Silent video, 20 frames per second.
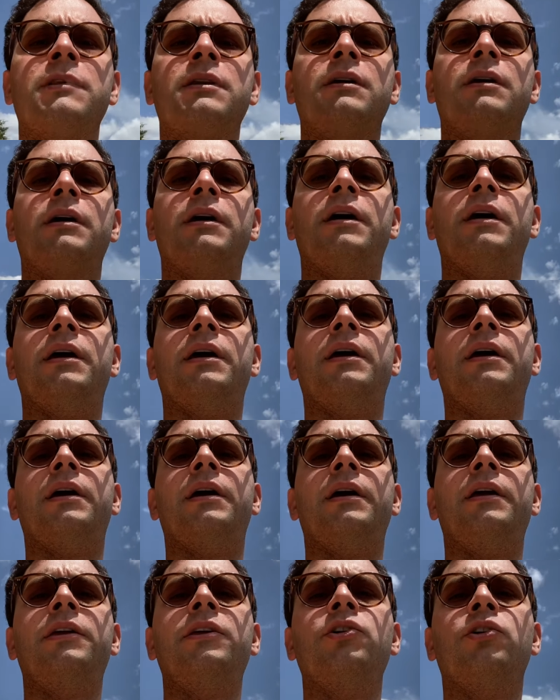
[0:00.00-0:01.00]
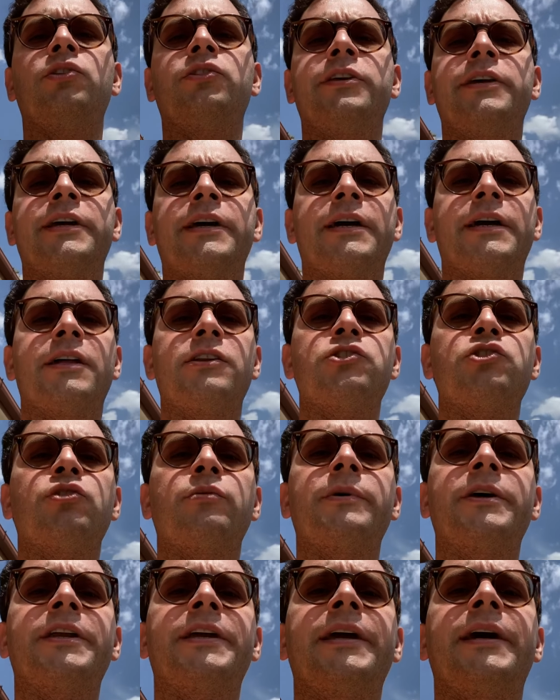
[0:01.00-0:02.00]
eh, in ottica
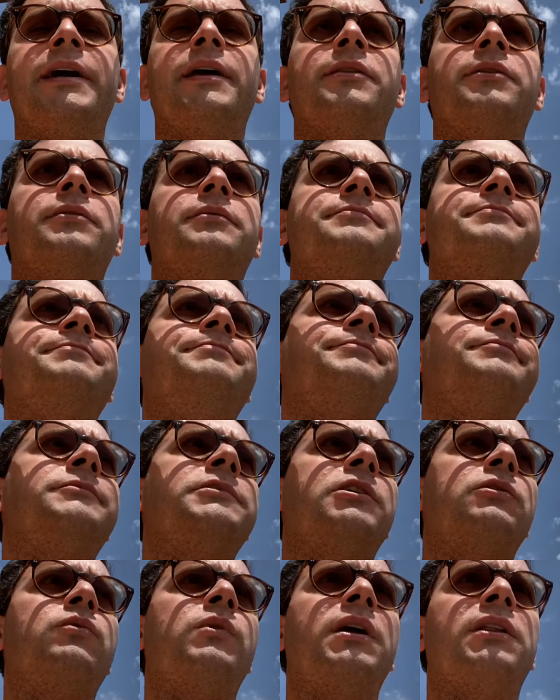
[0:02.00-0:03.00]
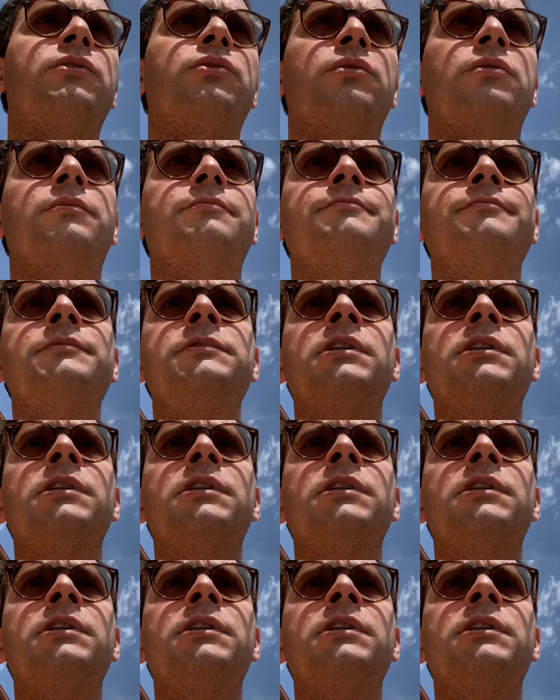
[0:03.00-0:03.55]
calciomercato in quanto